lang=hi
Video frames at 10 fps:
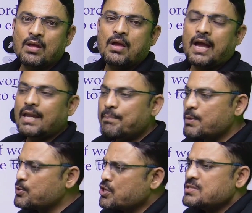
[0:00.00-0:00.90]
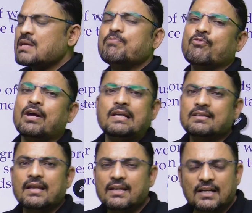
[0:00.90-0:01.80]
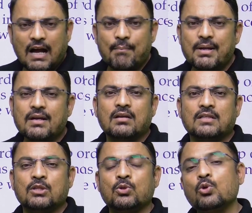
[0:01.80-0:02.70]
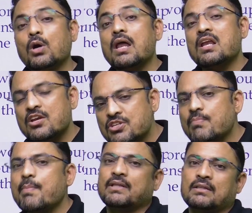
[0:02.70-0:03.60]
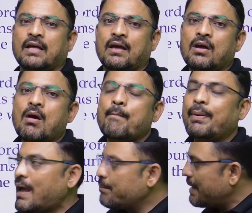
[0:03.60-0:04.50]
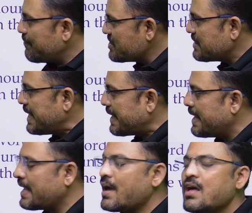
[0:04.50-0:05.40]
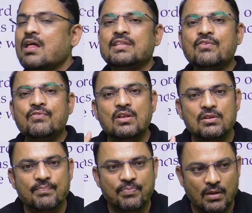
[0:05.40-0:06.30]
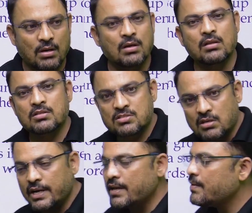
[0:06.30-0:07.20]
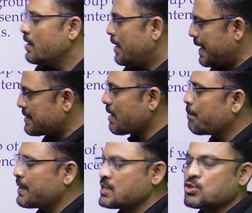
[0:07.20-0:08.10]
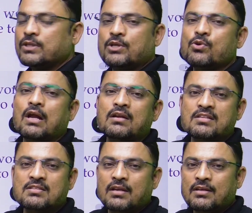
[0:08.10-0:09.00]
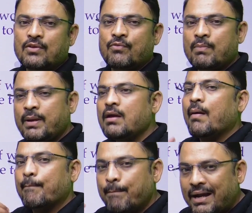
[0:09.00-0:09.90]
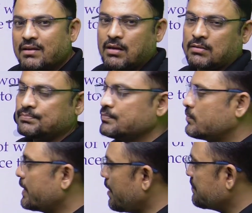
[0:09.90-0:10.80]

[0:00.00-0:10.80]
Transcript: यानी प्रिपोजिशन सिर्फ कनेक्ट करने का काम नहीं करता है दोनों का रिलेशन भी बताता है पहले हम डेफिनेशन देख लेंगे देन विल स्टडी एग्जाम्पल सो दैट यूर अंडरस्टैंड विल बी बेटर ठीक है